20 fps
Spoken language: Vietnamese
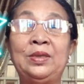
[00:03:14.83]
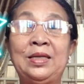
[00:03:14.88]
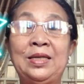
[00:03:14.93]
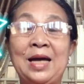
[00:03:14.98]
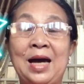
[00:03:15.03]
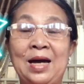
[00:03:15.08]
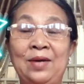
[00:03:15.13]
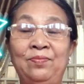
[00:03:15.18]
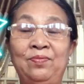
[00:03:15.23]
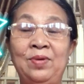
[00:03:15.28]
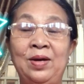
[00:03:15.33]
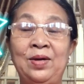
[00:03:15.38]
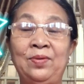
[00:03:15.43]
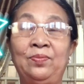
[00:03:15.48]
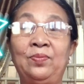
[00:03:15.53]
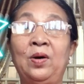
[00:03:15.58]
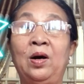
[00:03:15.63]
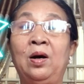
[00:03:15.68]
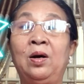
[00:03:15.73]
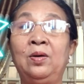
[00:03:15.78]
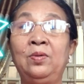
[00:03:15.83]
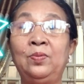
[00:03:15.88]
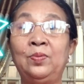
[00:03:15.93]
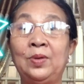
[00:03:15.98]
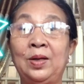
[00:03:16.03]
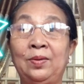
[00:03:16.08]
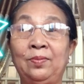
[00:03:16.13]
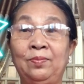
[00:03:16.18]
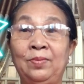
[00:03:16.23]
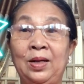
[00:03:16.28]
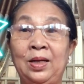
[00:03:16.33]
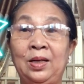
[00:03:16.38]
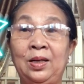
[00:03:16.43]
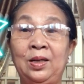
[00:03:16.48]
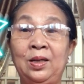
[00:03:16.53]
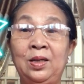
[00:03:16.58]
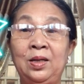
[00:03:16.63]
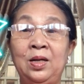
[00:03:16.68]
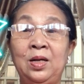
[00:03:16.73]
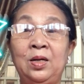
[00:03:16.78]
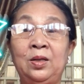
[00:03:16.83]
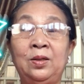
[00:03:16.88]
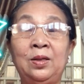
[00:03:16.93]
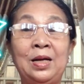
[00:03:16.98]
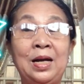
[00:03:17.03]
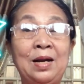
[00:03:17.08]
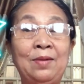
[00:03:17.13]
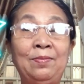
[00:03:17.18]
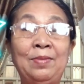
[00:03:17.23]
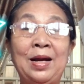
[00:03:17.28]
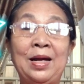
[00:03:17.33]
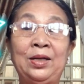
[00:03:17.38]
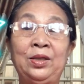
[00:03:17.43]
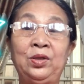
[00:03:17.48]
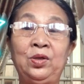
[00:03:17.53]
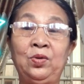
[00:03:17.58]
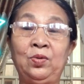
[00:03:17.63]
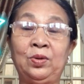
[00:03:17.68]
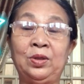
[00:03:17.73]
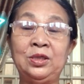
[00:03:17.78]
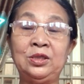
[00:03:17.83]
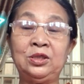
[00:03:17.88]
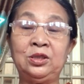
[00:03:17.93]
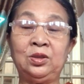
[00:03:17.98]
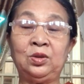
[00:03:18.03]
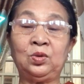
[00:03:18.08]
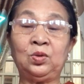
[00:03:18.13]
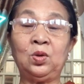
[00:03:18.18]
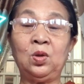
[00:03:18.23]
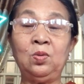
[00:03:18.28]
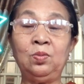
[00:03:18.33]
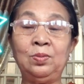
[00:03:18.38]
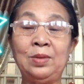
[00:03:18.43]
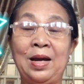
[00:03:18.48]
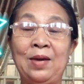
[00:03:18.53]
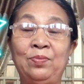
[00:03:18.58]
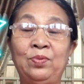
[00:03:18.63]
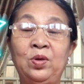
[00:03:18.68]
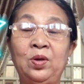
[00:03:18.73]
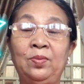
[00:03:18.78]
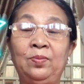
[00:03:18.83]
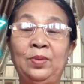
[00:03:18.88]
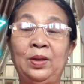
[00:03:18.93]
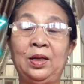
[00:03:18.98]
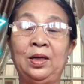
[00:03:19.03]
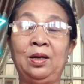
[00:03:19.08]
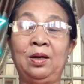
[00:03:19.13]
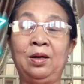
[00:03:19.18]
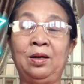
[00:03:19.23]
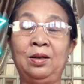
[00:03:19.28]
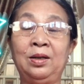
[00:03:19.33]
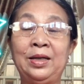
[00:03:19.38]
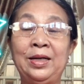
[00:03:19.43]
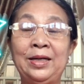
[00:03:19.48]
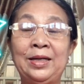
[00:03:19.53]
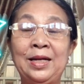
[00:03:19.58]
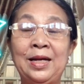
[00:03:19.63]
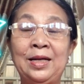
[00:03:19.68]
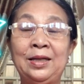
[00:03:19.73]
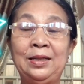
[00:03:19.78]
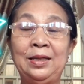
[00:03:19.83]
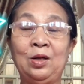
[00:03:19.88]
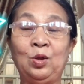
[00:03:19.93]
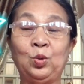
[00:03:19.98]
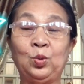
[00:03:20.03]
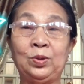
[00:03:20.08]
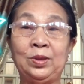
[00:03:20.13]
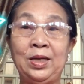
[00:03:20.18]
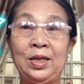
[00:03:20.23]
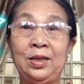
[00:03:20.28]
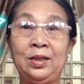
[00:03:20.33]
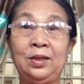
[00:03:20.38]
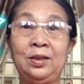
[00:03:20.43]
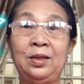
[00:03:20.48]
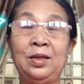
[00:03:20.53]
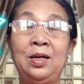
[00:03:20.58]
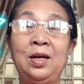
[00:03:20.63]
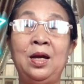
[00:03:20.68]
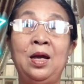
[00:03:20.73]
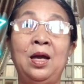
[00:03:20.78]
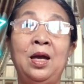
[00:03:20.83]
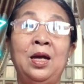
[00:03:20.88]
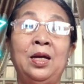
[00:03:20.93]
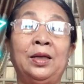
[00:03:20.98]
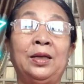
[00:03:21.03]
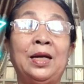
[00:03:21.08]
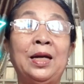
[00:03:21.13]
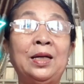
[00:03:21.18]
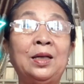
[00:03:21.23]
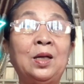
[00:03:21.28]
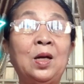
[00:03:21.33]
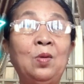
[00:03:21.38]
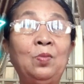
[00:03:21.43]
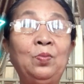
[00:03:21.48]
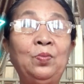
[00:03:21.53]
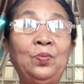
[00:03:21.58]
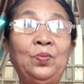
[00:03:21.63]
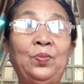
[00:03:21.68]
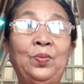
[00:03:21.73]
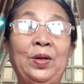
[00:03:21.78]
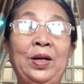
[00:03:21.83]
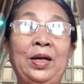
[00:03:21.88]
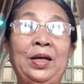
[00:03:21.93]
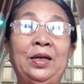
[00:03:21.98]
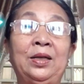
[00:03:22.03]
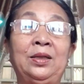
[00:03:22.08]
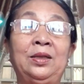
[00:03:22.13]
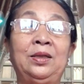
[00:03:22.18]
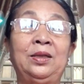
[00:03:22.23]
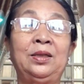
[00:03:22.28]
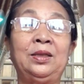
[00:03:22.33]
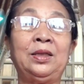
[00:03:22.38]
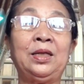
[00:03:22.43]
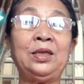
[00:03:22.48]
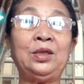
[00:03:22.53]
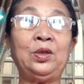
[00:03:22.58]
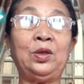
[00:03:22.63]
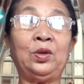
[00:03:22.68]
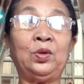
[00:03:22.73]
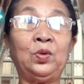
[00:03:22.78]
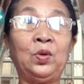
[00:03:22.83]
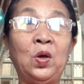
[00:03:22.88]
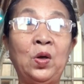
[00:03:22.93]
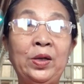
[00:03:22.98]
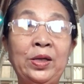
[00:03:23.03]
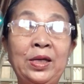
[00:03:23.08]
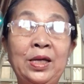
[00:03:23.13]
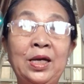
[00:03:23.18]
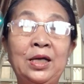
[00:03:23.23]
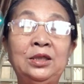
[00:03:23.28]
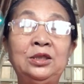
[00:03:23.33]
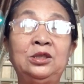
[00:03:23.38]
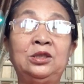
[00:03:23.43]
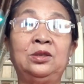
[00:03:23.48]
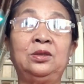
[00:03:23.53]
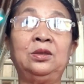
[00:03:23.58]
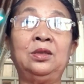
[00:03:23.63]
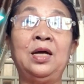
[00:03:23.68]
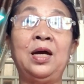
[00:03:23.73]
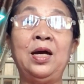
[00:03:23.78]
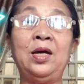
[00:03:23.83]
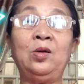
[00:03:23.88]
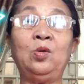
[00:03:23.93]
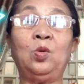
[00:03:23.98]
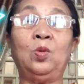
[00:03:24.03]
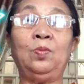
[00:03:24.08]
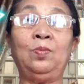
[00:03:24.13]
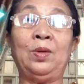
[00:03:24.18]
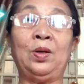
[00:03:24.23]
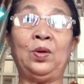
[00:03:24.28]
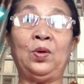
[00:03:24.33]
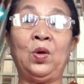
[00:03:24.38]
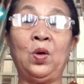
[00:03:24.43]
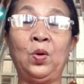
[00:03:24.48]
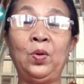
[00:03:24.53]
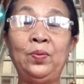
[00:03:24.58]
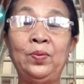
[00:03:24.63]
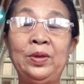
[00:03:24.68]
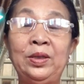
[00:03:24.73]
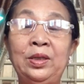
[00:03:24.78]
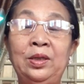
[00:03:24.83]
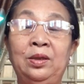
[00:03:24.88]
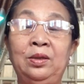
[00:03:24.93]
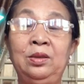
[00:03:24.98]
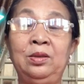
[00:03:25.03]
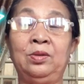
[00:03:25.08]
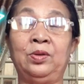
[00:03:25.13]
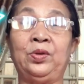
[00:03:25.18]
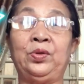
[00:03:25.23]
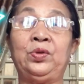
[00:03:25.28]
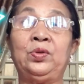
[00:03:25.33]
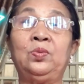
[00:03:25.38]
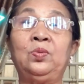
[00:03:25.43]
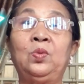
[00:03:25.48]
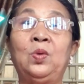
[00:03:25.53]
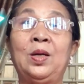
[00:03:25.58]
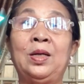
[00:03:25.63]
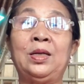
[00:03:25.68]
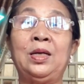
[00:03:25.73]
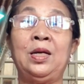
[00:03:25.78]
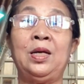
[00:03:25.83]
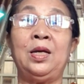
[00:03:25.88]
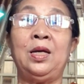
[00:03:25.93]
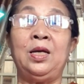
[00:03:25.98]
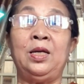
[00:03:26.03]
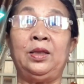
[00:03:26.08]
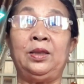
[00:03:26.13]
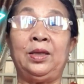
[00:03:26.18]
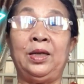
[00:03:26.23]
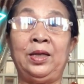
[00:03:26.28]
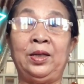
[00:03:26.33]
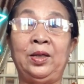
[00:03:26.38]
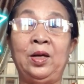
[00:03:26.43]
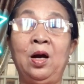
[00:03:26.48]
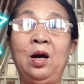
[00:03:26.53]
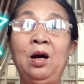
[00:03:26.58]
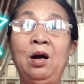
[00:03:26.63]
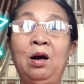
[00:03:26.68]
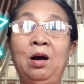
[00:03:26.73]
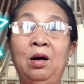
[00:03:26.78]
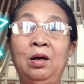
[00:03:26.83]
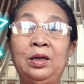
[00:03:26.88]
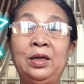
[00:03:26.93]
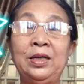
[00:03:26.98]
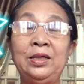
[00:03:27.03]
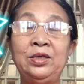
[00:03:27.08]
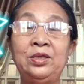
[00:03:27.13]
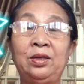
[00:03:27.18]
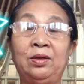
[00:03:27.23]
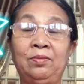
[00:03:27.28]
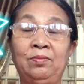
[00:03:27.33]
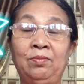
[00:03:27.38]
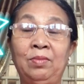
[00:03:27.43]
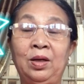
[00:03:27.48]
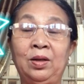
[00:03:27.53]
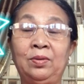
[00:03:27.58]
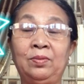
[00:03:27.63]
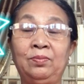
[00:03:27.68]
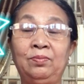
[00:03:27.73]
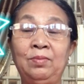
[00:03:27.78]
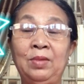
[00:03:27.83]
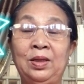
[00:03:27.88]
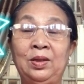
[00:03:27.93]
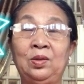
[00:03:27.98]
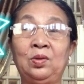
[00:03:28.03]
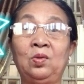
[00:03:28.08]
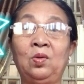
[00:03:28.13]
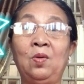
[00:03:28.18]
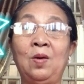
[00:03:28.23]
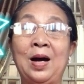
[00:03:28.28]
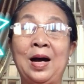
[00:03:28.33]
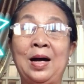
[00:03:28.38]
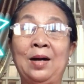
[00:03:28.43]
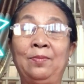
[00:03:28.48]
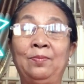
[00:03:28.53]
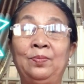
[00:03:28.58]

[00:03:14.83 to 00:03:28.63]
chạy về ở phần mình nó đem lại nhiều cái sự tốt đẹp cho mình ở cái tháng đầu tiên cái công việc cái chuyện đối nhân sự thế của mình đối với những người xung quanh thì nó ở cái chừng mực bình hòa